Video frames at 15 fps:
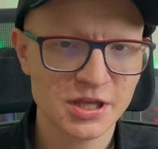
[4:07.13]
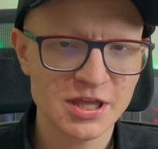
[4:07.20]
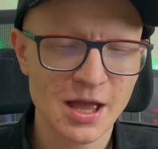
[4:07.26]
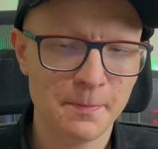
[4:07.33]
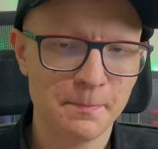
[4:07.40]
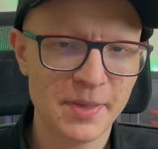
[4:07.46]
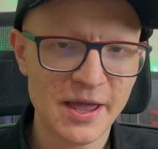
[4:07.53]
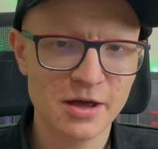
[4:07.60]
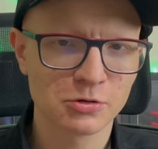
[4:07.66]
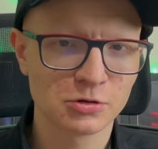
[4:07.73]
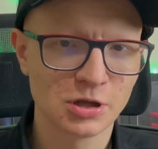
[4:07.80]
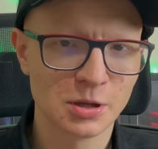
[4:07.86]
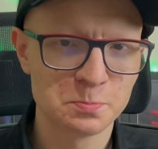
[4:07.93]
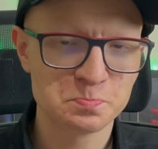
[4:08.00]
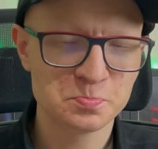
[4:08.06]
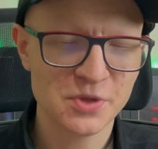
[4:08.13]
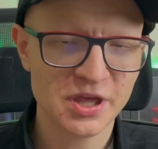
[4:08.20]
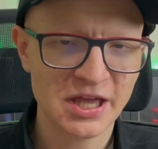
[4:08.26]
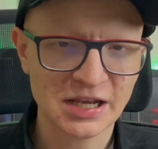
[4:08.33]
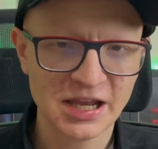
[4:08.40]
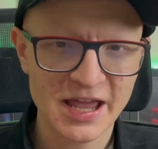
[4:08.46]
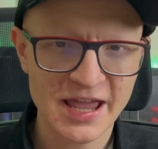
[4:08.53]
E a pérola,
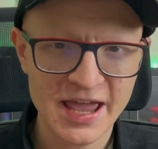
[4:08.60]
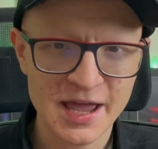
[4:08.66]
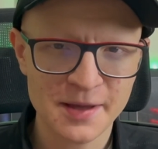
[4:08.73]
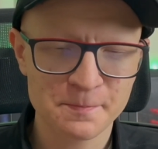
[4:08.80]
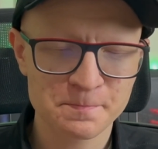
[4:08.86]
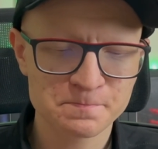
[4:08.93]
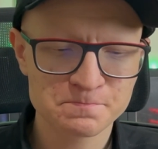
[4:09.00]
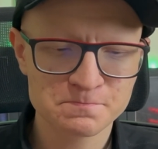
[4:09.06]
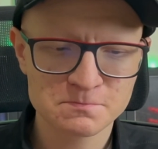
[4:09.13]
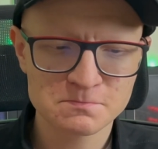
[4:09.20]
ela é,